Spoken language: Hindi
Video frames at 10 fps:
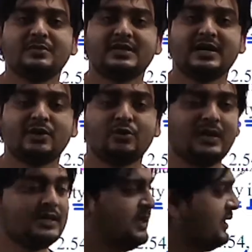समझ आई हो
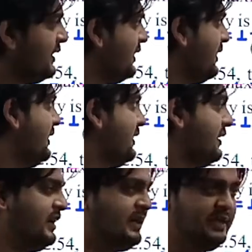बात
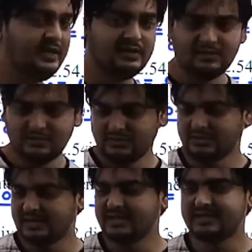करिए
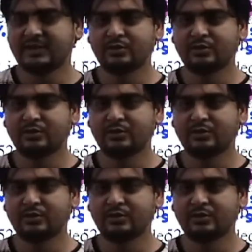जल्दी से